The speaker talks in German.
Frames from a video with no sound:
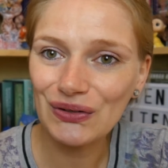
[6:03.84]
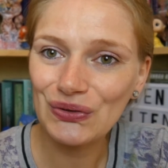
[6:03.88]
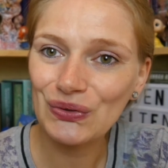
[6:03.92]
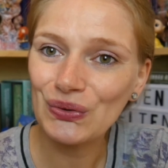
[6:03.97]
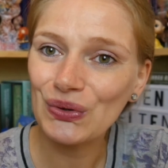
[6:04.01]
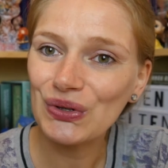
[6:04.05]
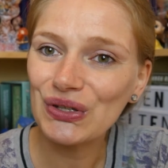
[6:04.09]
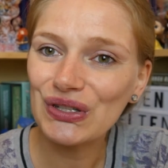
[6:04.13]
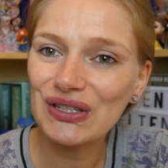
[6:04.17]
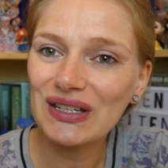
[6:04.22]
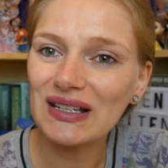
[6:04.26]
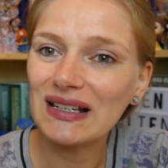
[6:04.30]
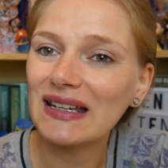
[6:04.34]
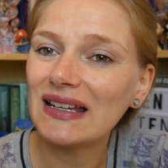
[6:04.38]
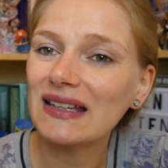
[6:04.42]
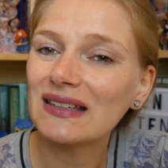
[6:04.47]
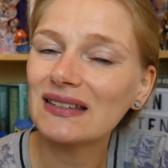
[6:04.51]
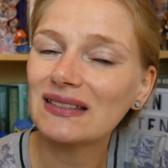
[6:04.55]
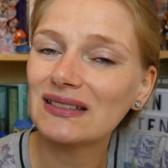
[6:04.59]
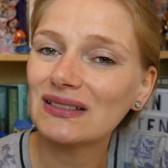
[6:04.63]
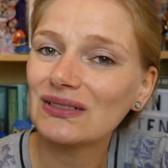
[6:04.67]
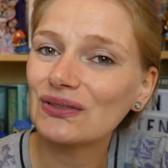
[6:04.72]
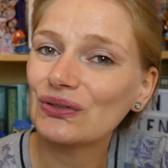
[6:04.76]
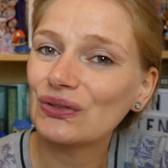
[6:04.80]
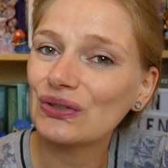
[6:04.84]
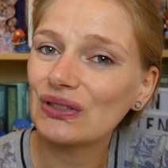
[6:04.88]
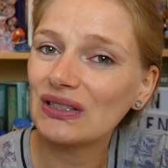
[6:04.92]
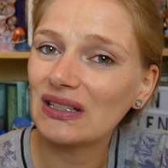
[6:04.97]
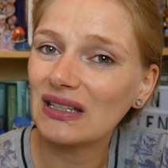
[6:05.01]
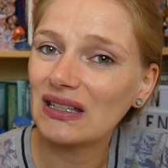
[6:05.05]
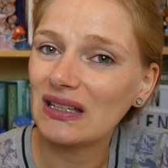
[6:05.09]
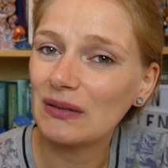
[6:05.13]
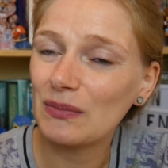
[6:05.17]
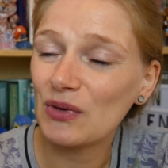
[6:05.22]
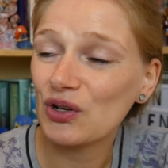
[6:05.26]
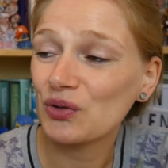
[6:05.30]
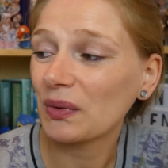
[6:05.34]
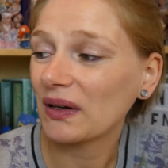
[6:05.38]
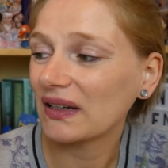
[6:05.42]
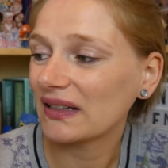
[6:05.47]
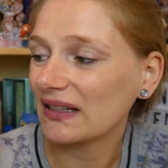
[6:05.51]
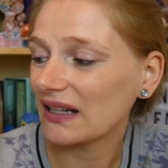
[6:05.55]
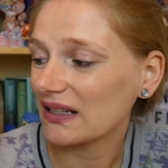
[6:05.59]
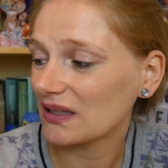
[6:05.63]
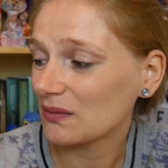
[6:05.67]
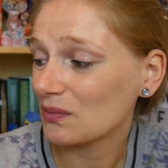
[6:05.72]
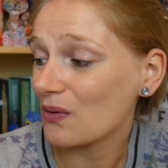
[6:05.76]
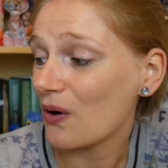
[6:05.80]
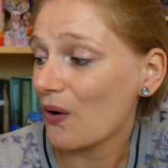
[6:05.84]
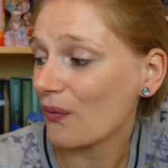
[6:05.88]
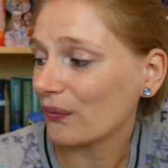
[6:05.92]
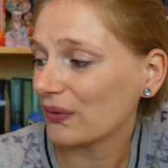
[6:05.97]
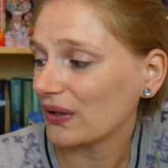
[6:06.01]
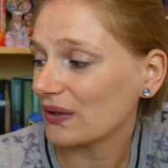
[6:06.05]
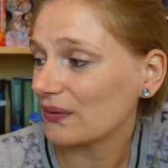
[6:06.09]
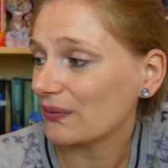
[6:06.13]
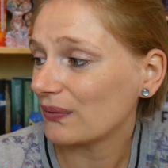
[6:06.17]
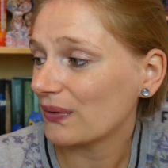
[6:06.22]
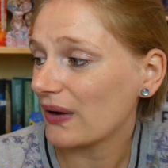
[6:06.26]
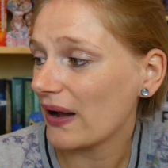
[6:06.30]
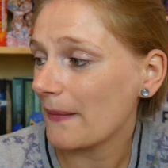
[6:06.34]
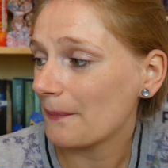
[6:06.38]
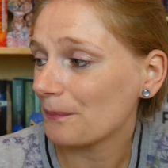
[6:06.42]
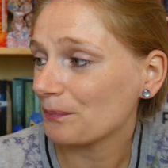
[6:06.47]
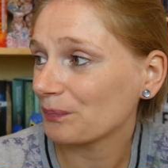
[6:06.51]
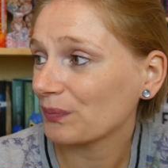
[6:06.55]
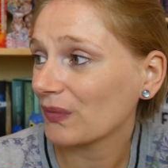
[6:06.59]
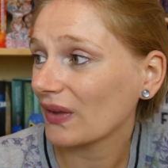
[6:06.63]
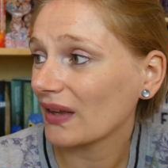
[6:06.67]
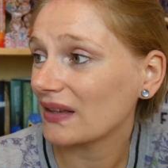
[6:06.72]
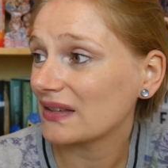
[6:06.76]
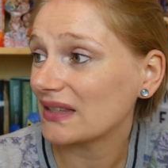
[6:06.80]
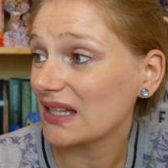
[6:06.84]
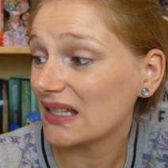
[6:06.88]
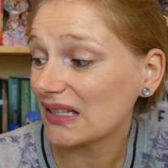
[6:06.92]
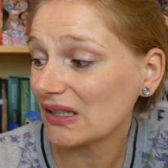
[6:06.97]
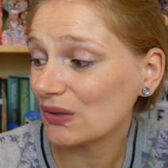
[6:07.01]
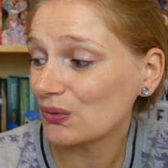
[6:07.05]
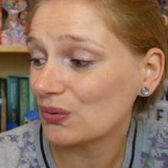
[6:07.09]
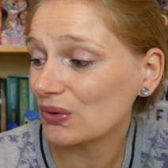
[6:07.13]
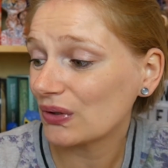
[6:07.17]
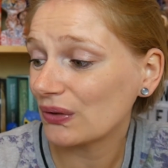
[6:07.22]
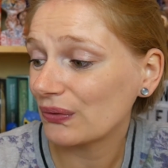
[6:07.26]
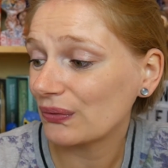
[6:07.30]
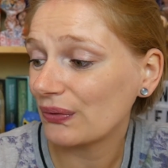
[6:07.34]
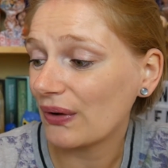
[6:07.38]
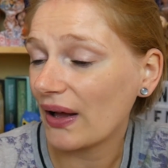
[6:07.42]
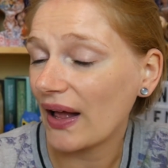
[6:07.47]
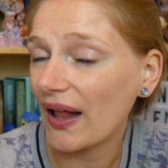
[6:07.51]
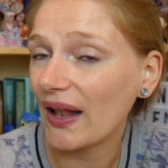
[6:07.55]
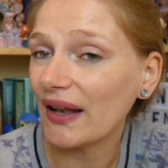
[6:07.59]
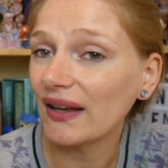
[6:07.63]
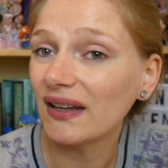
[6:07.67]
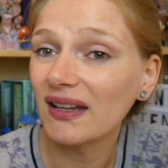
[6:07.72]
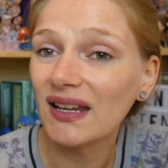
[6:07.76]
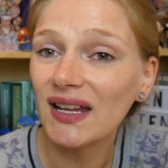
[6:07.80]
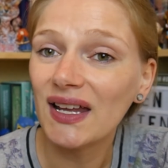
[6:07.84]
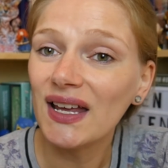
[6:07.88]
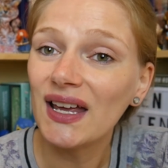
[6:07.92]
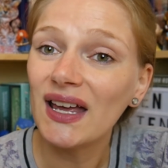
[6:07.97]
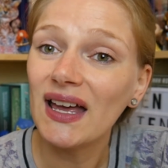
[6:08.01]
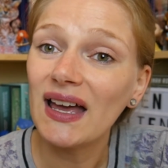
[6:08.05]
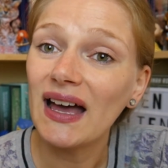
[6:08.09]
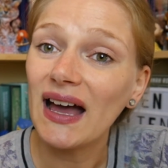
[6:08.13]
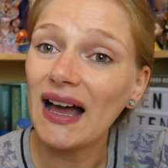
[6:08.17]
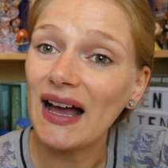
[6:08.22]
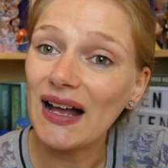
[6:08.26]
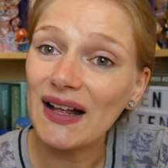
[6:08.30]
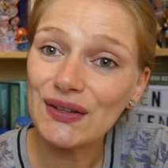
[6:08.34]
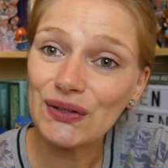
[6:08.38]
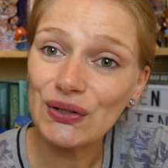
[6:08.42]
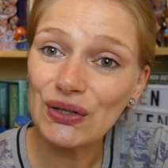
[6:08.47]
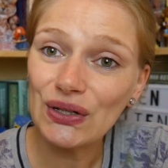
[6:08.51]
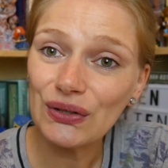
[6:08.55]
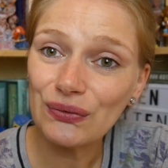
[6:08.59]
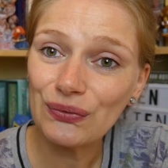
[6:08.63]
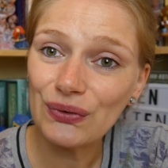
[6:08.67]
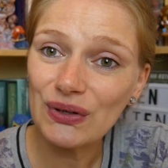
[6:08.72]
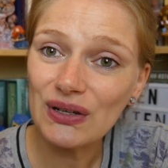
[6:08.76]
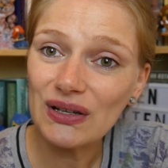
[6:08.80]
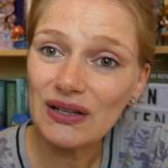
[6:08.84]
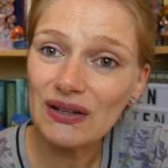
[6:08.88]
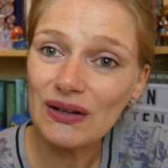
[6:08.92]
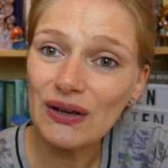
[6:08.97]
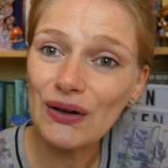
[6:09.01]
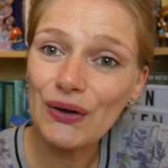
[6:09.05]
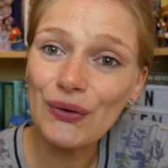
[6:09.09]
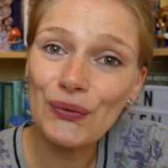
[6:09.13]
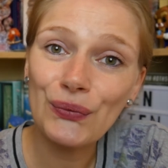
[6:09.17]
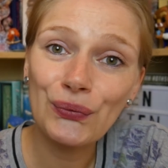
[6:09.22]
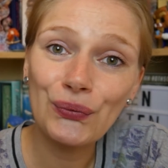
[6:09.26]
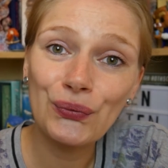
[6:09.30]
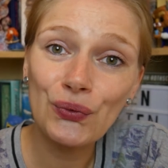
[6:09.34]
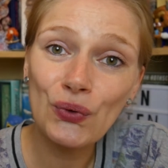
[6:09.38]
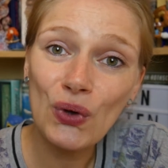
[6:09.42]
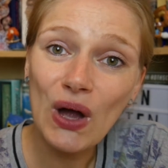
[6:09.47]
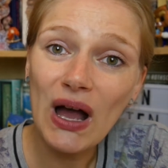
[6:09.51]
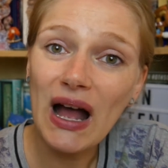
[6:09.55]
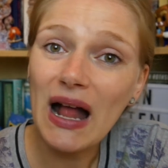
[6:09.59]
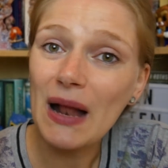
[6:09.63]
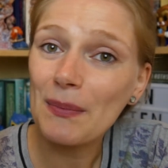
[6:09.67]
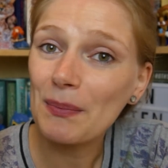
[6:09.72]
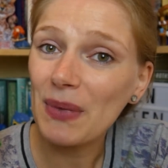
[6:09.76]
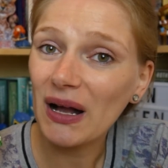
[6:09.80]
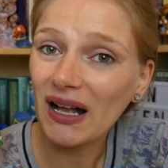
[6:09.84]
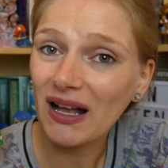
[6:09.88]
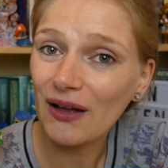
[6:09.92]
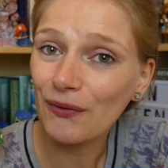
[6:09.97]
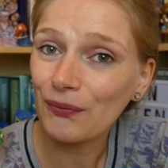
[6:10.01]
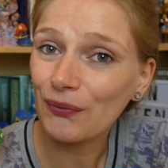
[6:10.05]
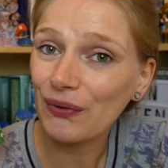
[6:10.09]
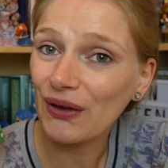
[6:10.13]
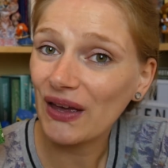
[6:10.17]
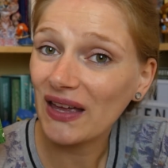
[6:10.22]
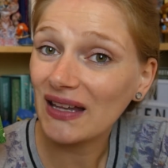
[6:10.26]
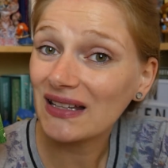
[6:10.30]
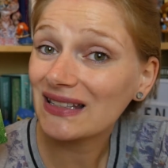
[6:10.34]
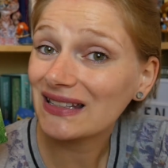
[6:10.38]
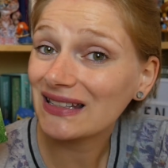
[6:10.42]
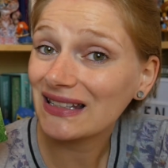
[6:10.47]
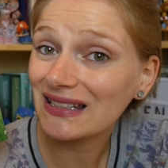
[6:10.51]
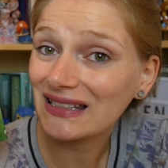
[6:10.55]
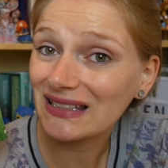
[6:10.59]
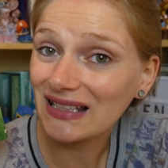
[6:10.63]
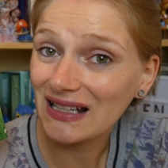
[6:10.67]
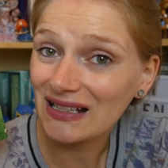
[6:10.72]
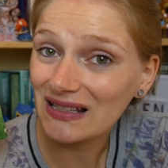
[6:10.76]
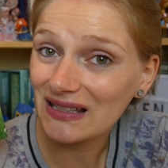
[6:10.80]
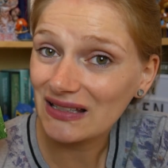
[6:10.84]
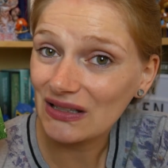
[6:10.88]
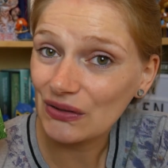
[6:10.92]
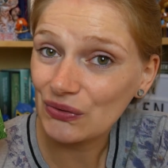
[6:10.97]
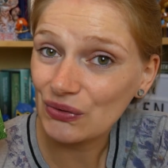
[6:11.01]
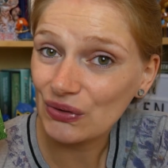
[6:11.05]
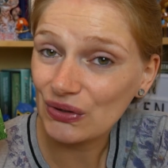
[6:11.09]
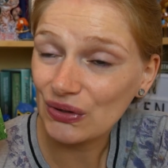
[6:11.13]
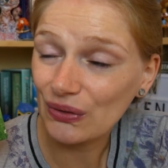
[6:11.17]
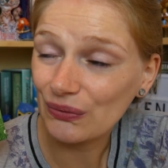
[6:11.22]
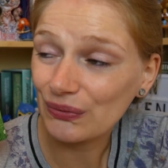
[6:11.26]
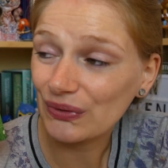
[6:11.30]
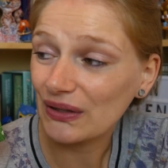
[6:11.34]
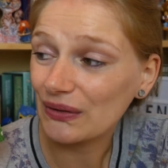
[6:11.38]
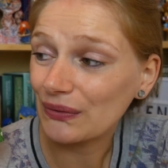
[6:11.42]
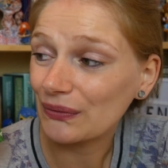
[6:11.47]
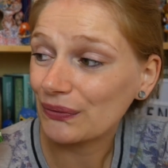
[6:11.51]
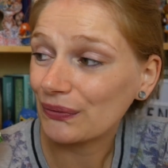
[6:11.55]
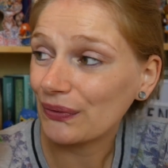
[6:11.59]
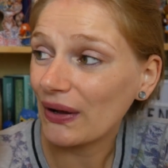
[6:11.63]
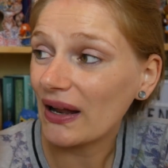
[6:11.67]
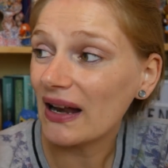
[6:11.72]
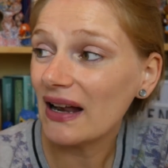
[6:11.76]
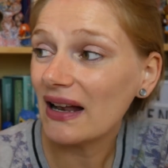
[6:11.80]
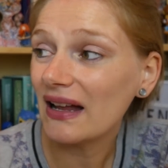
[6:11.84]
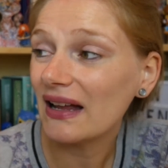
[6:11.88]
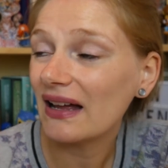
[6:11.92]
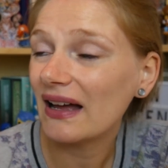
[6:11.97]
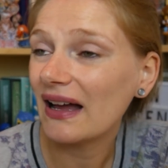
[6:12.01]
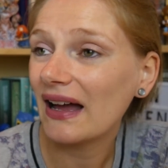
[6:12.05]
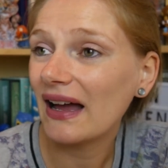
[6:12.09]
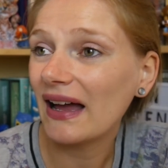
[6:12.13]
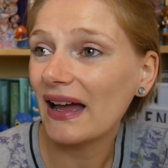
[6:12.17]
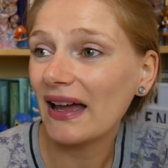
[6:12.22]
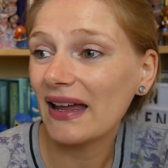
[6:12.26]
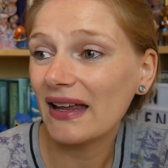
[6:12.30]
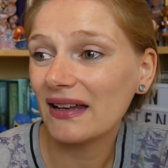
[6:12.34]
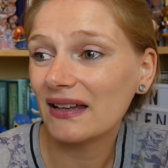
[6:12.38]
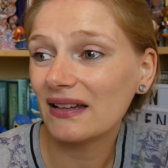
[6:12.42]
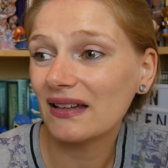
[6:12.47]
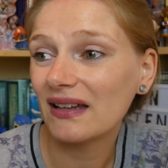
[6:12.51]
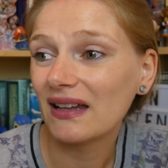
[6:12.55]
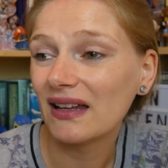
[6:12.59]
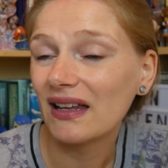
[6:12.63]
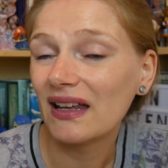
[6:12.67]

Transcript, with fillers: durchgelesen und dementsprechend hat es mir auf jeden Fall sehr, sehr gut gefallen. Also ich finde, für Alpaka-Fans ist das Ganze natürlich auf jeden Fall ein